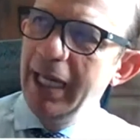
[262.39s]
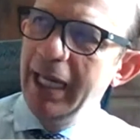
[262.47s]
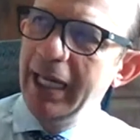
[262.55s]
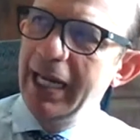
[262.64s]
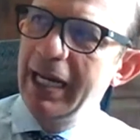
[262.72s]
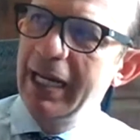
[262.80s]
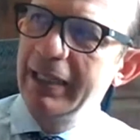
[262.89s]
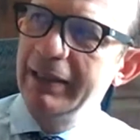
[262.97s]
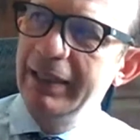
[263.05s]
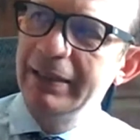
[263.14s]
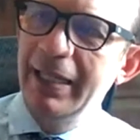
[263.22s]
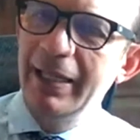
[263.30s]
eh, que
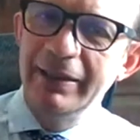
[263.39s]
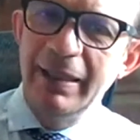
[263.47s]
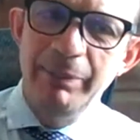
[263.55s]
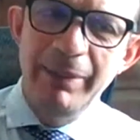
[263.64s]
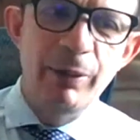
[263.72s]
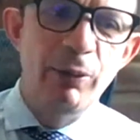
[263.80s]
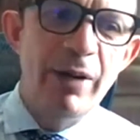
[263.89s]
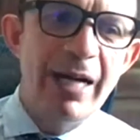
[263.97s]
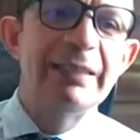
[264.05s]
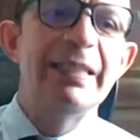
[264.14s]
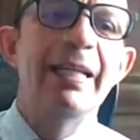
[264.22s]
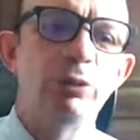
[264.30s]
garantiza también
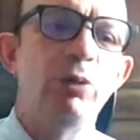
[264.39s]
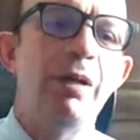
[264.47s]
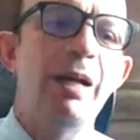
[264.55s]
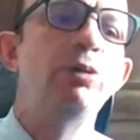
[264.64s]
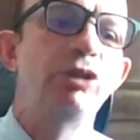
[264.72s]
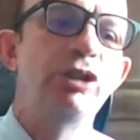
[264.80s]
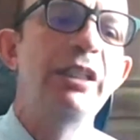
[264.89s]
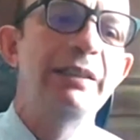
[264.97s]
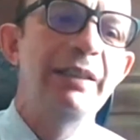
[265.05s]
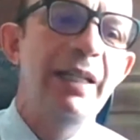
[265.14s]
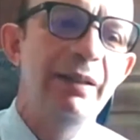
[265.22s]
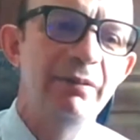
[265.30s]
un acceso a la
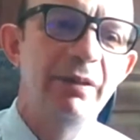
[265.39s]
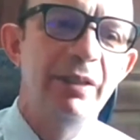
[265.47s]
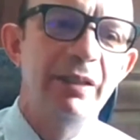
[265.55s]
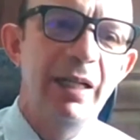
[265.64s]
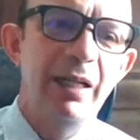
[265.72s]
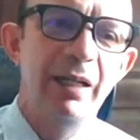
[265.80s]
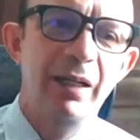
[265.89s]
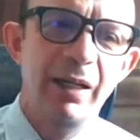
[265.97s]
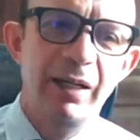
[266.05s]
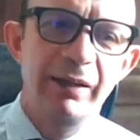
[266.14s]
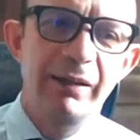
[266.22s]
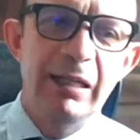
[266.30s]
justicia, ¿verdad?
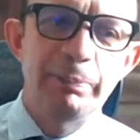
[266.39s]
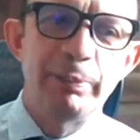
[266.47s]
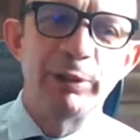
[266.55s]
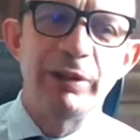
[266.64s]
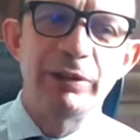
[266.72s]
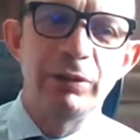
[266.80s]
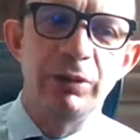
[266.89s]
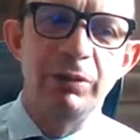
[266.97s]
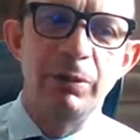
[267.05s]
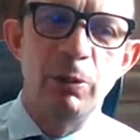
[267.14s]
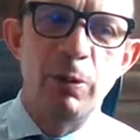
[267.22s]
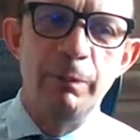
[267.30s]
De las personas
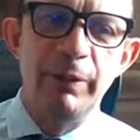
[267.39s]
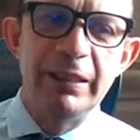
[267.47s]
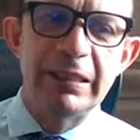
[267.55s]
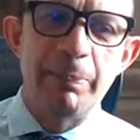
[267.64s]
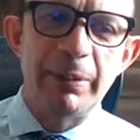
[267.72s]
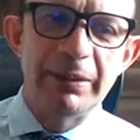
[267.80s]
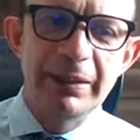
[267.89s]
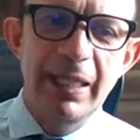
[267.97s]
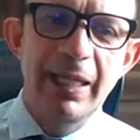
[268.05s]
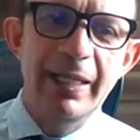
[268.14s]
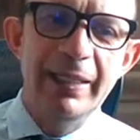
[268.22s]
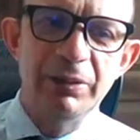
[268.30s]
con, con
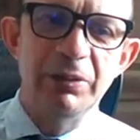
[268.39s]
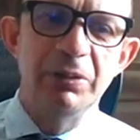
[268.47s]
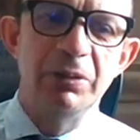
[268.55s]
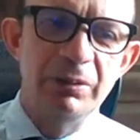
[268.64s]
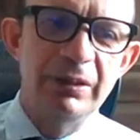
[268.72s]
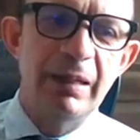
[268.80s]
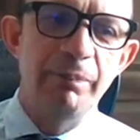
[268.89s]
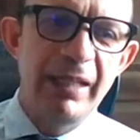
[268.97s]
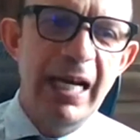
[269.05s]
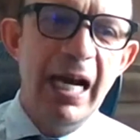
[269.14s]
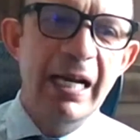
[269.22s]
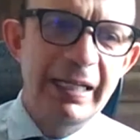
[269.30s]
discapacidad. Eso
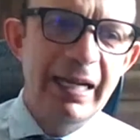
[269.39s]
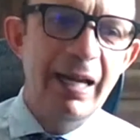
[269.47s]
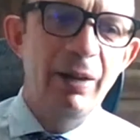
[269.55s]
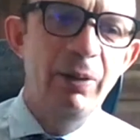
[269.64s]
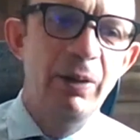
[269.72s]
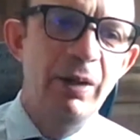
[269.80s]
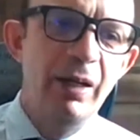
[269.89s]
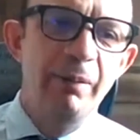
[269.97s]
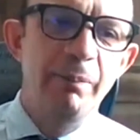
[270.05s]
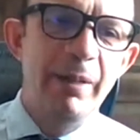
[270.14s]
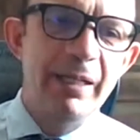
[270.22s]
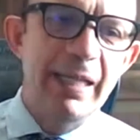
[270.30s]
también ha generado,
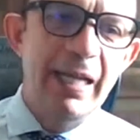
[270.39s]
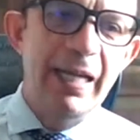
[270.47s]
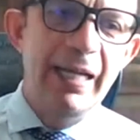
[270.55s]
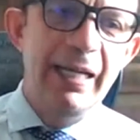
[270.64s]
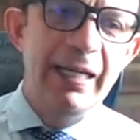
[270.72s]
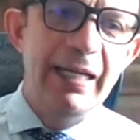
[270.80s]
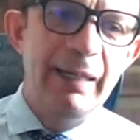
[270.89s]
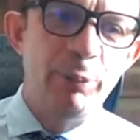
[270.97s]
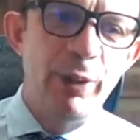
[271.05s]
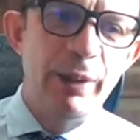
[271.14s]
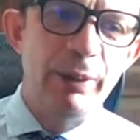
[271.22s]
¿verdad? que el